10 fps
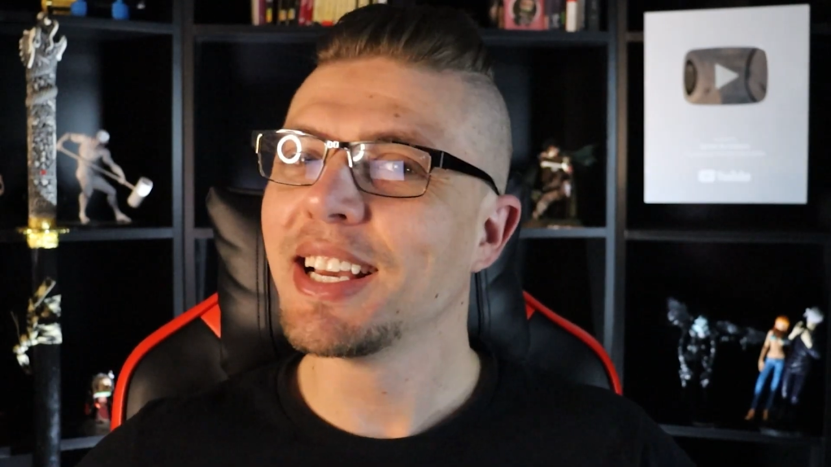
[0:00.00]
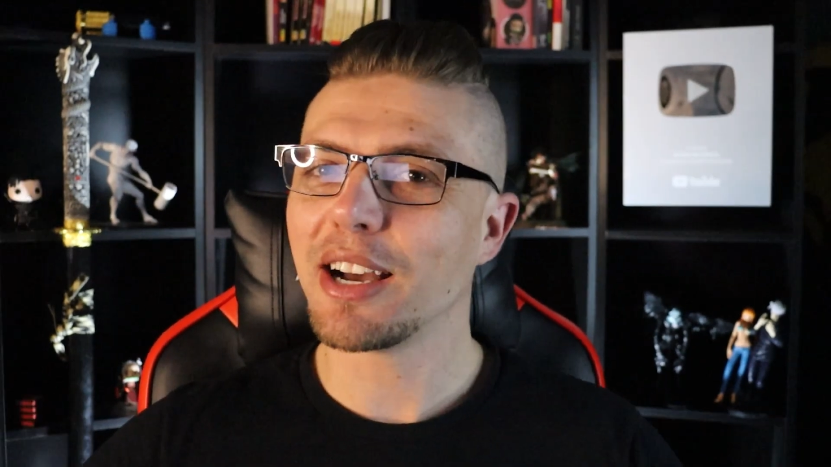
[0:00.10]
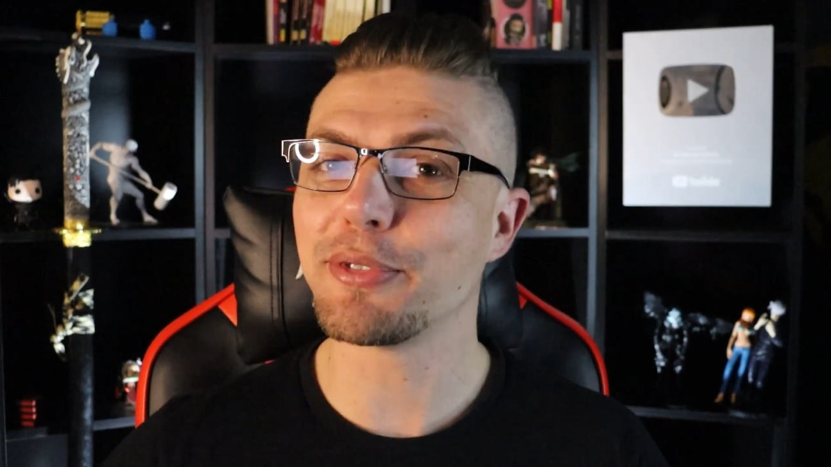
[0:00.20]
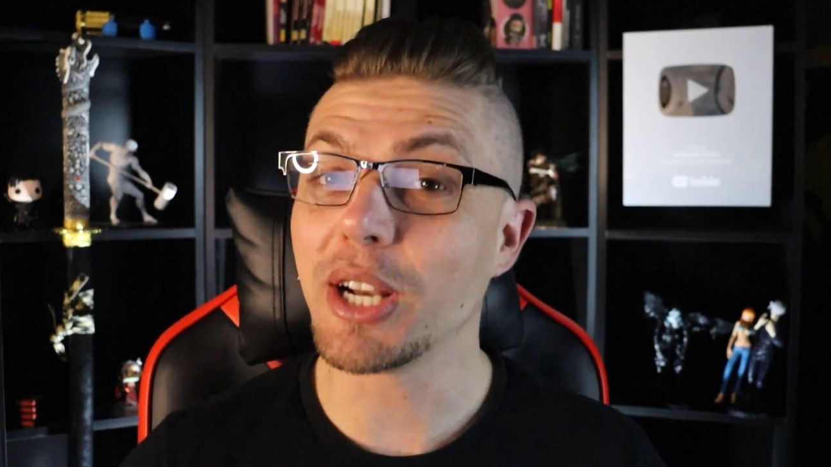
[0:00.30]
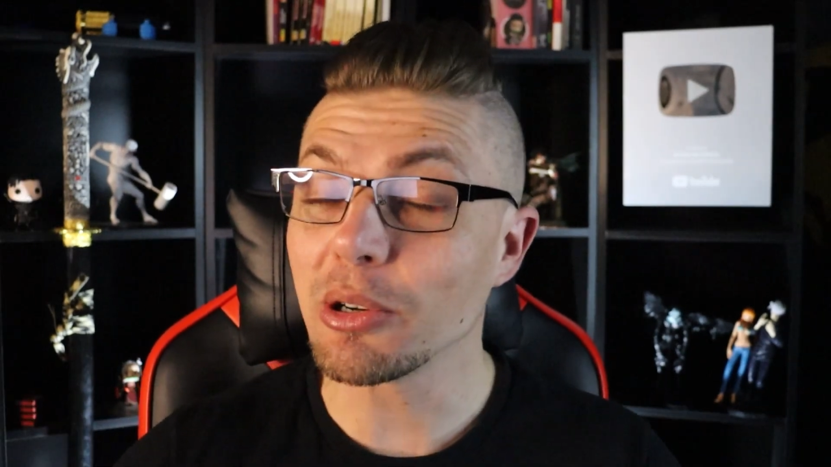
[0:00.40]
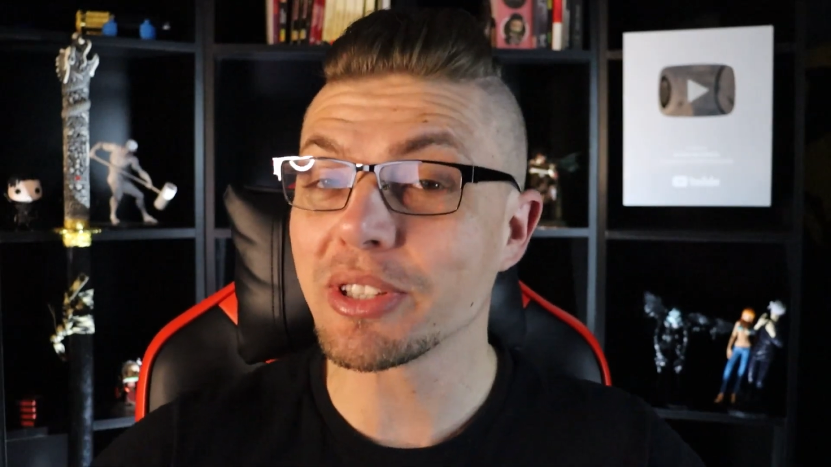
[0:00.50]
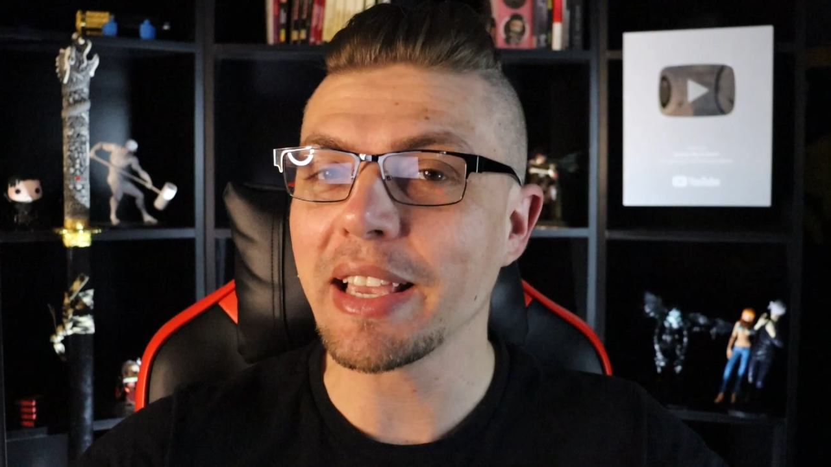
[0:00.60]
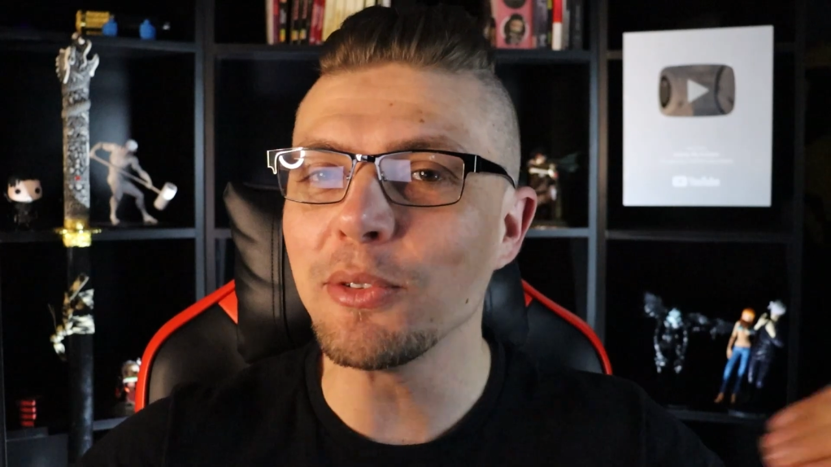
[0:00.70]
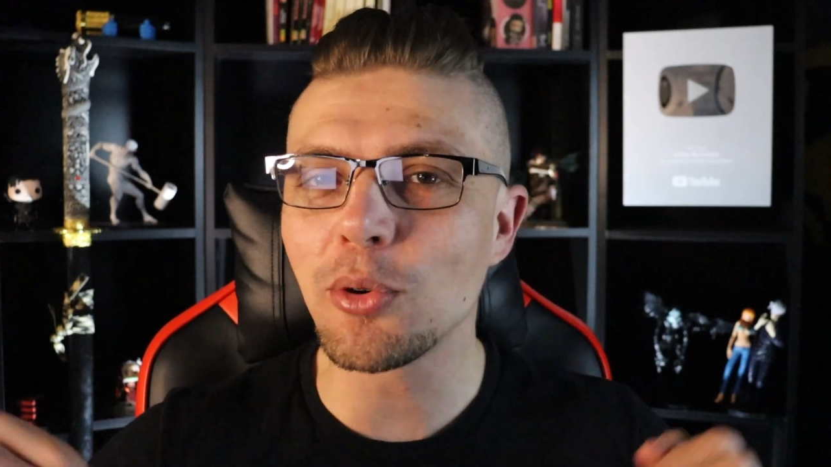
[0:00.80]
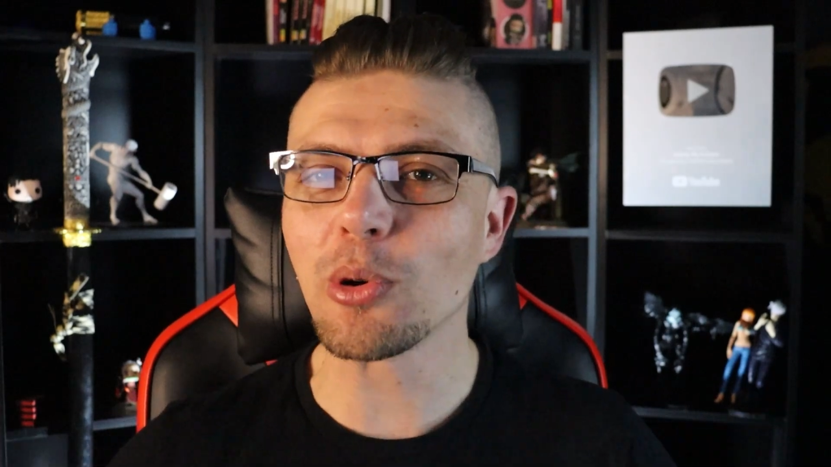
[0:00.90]
Afinal,
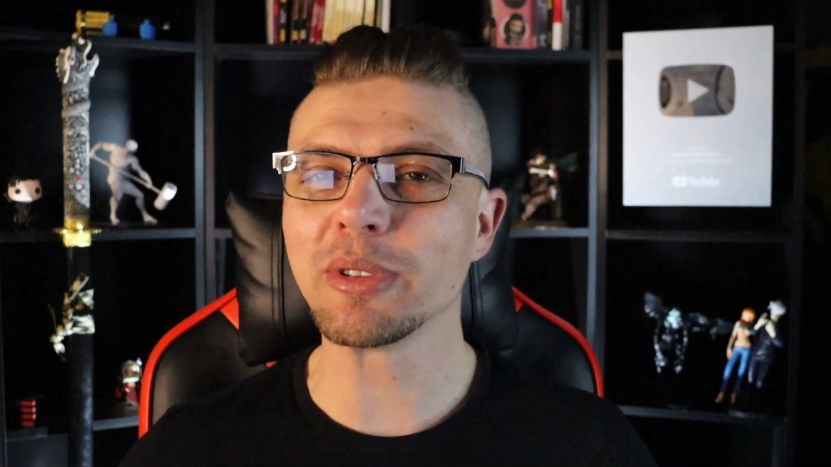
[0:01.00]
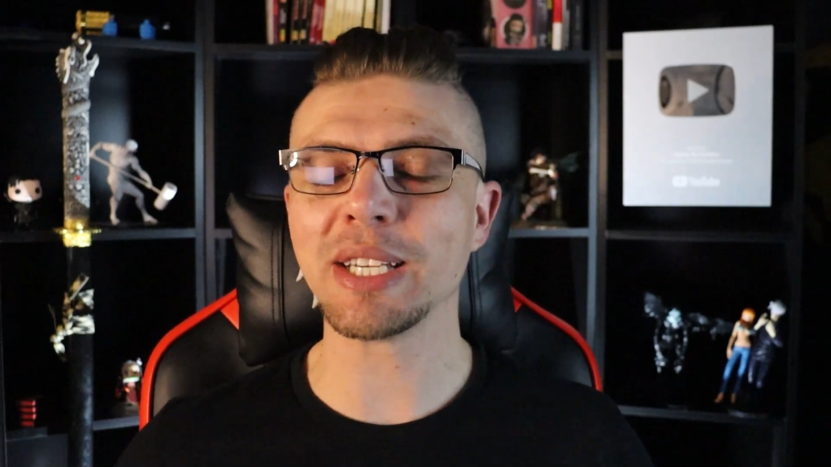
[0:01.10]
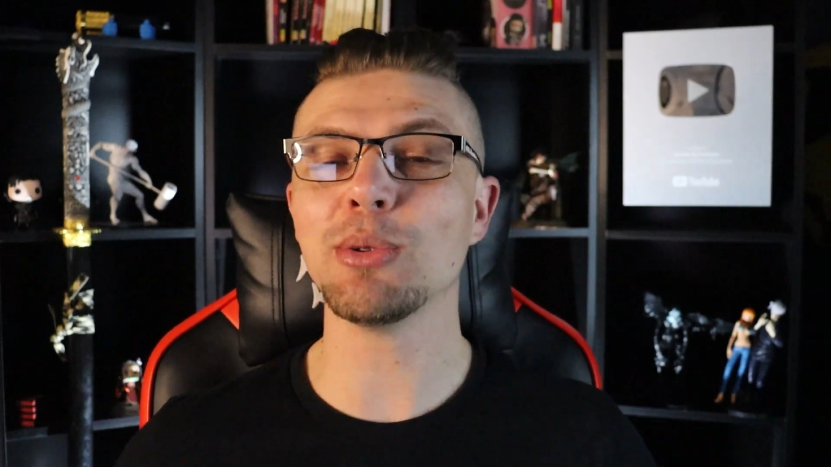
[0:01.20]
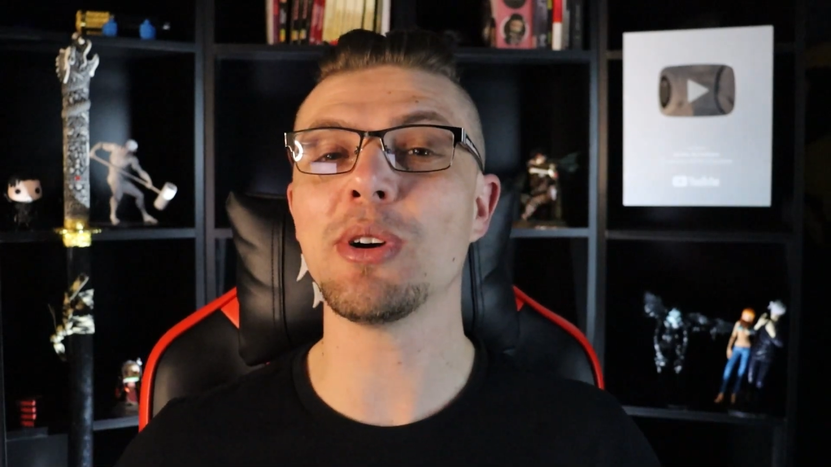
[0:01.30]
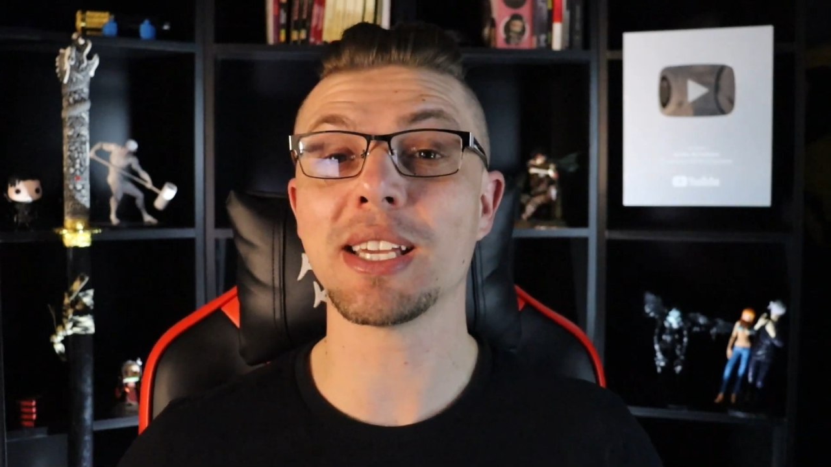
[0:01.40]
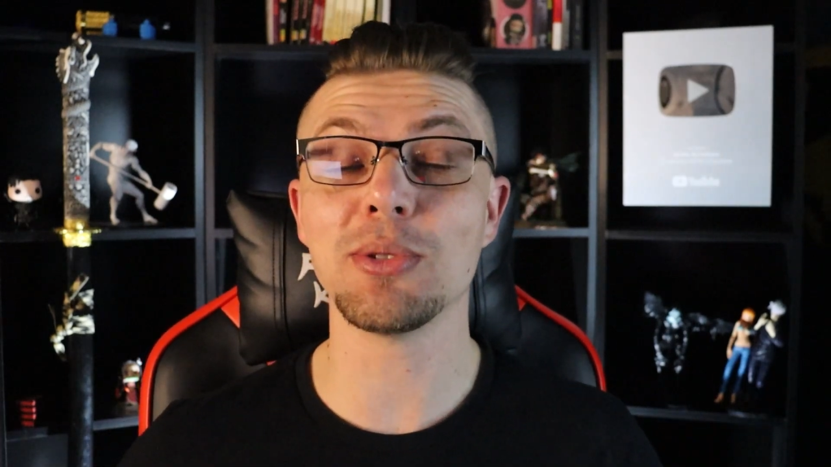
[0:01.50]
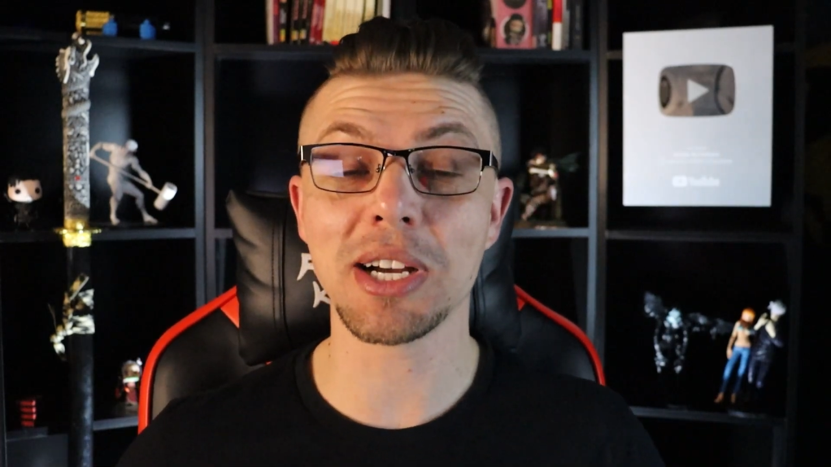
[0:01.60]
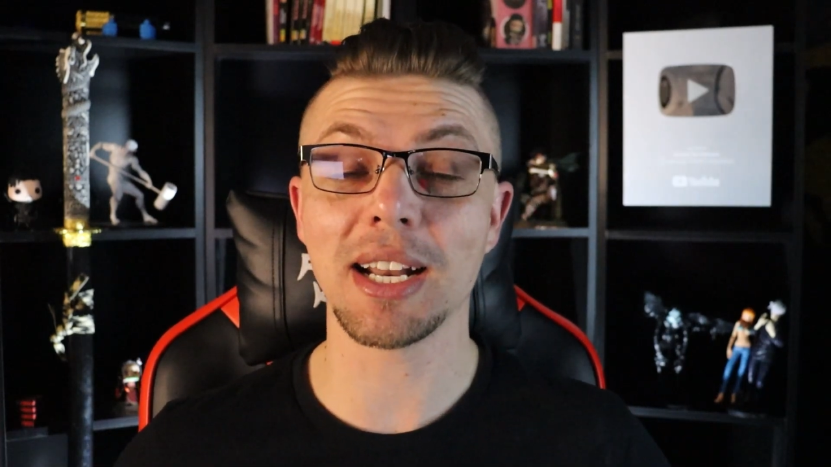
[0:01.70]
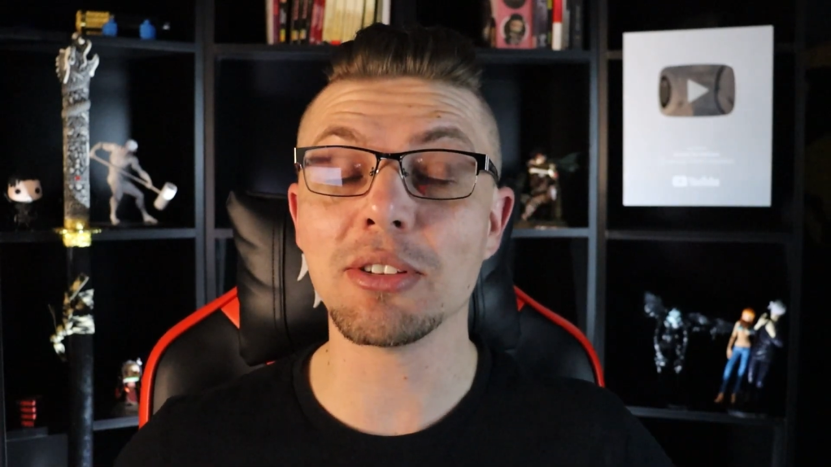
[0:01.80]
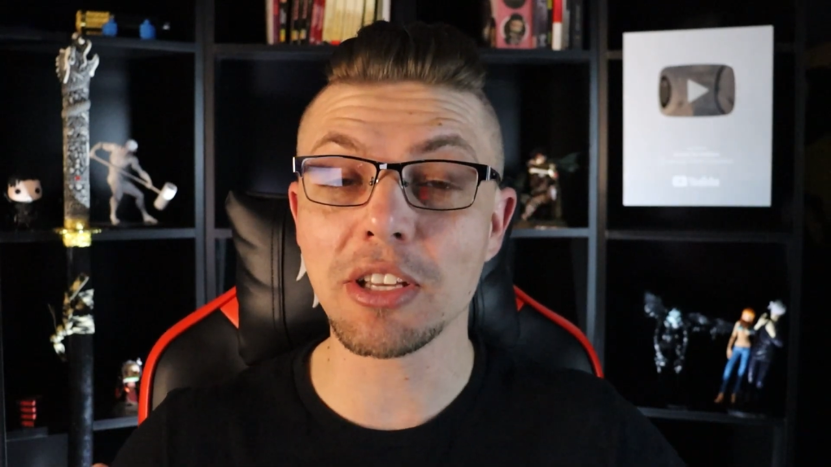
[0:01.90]
tenho conteúdo aqui no canal,